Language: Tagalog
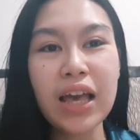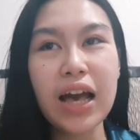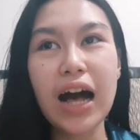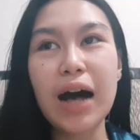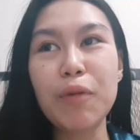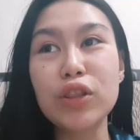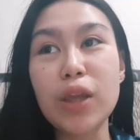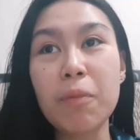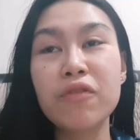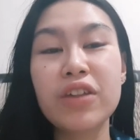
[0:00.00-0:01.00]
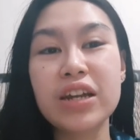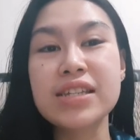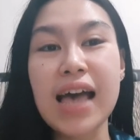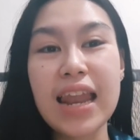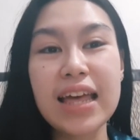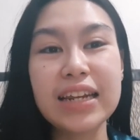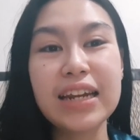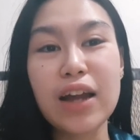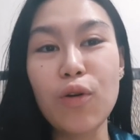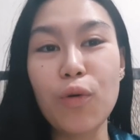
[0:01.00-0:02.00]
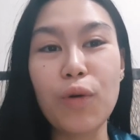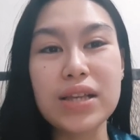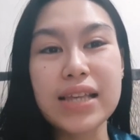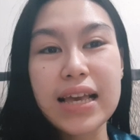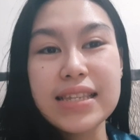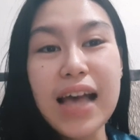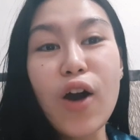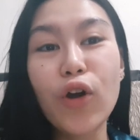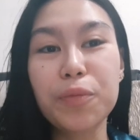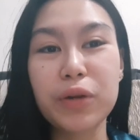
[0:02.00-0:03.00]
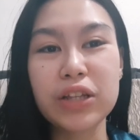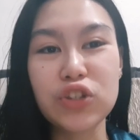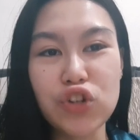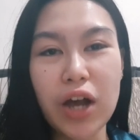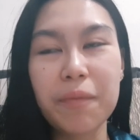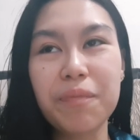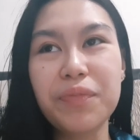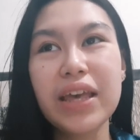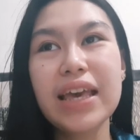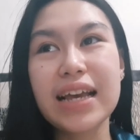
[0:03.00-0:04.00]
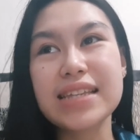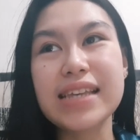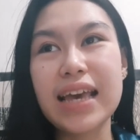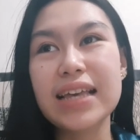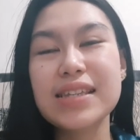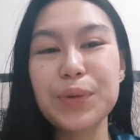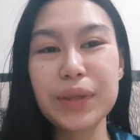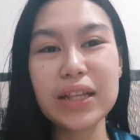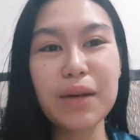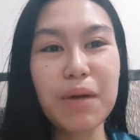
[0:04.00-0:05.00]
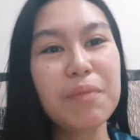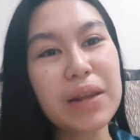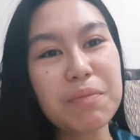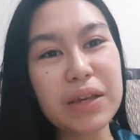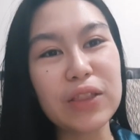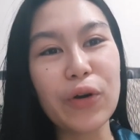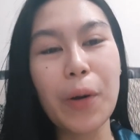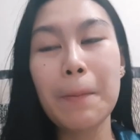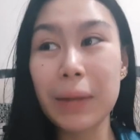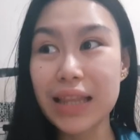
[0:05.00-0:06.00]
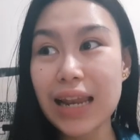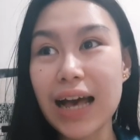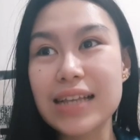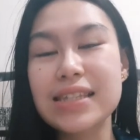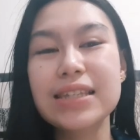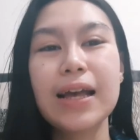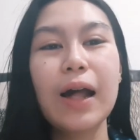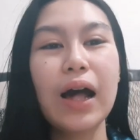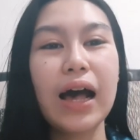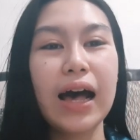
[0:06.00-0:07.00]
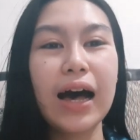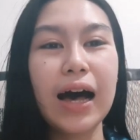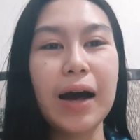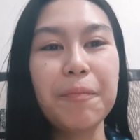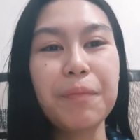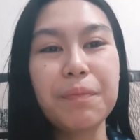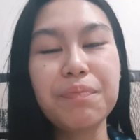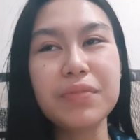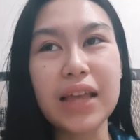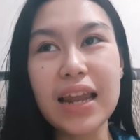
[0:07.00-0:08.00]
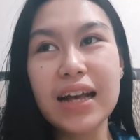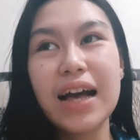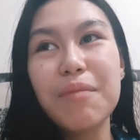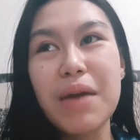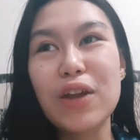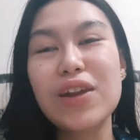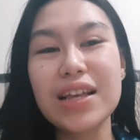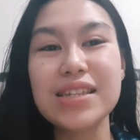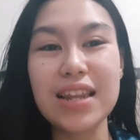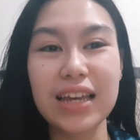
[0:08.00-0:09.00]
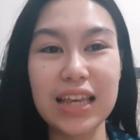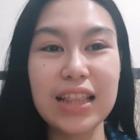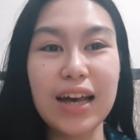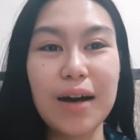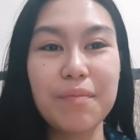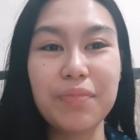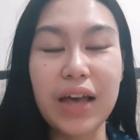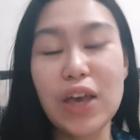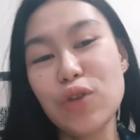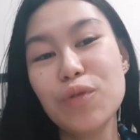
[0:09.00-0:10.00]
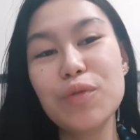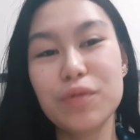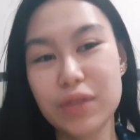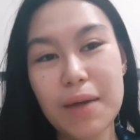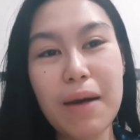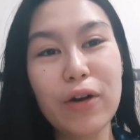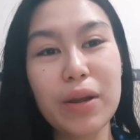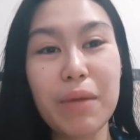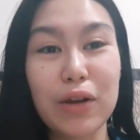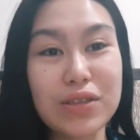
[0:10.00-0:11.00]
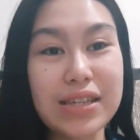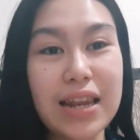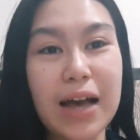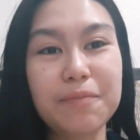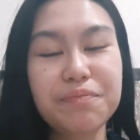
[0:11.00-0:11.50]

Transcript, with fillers: um, on top of their salary na nakukuha sa isang corporate job. Kasi sa utak ng mga Pilipino, madalas ang um, talagang meron lang silang income ay yung trabaho na meron sila.